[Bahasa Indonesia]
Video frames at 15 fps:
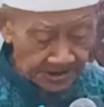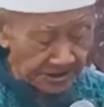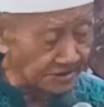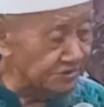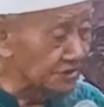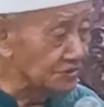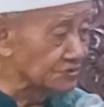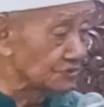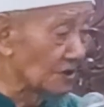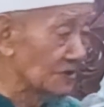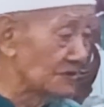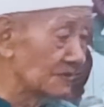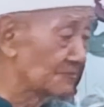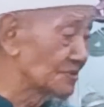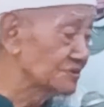Niki
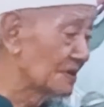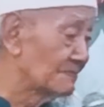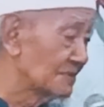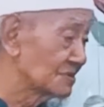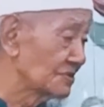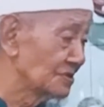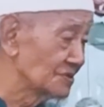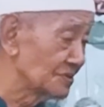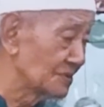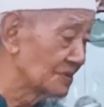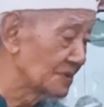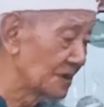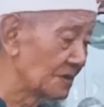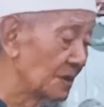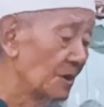didol napa damel
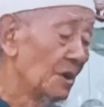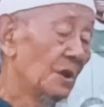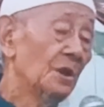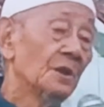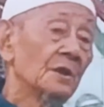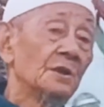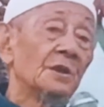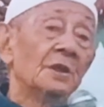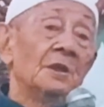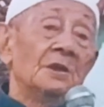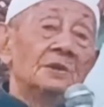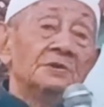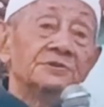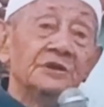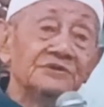tontonan.
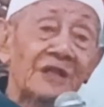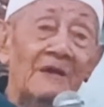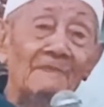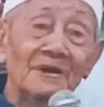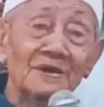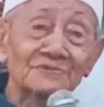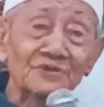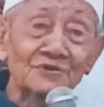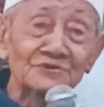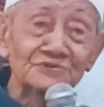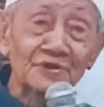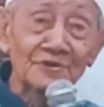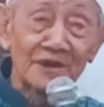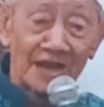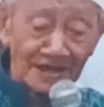Didamel
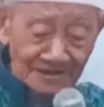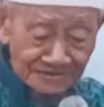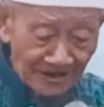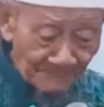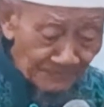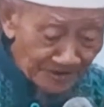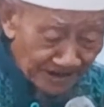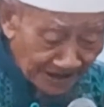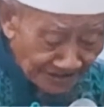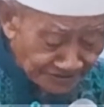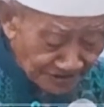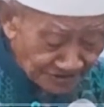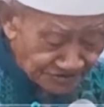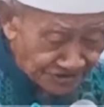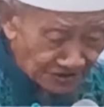tontonan tapi nek
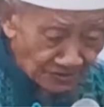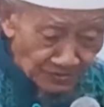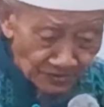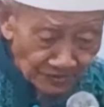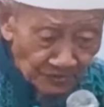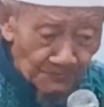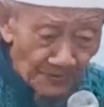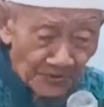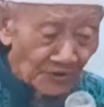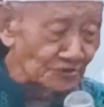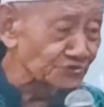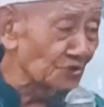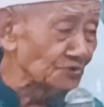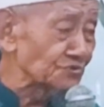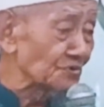enten sing nuku
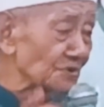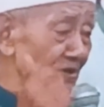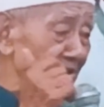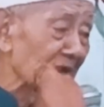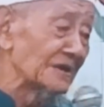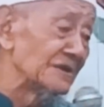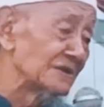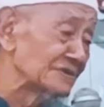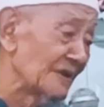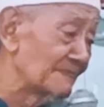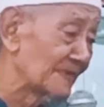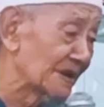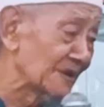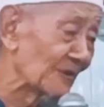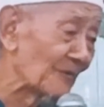pokok cocok regane
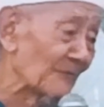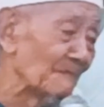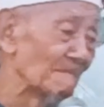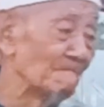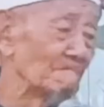tak mehno.